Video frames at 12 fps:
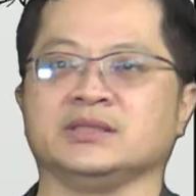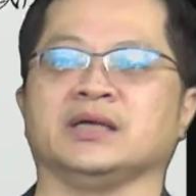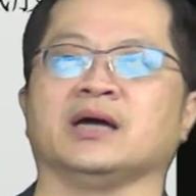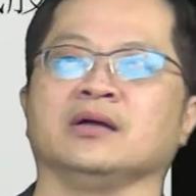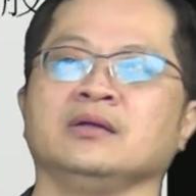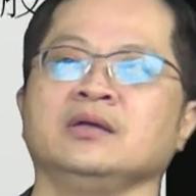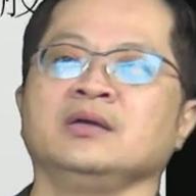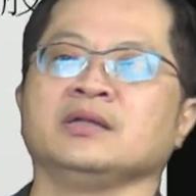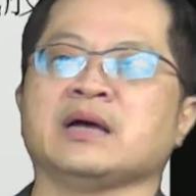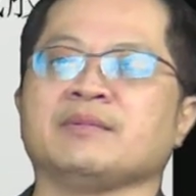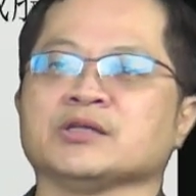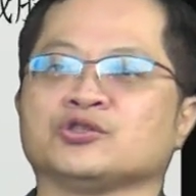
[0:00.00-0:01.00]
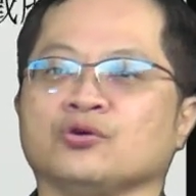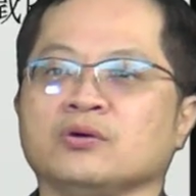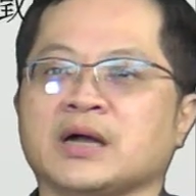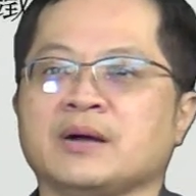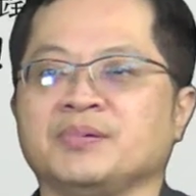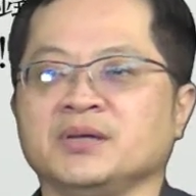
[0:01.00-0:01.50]
枪，他把中
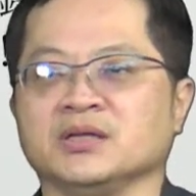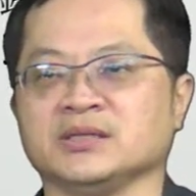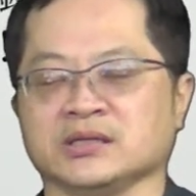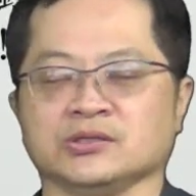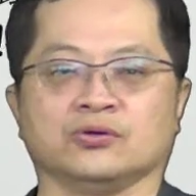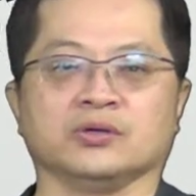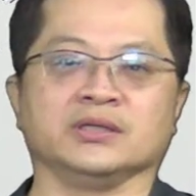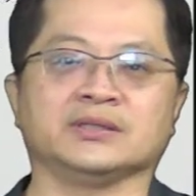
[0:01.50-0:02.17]
钢平等降至中立。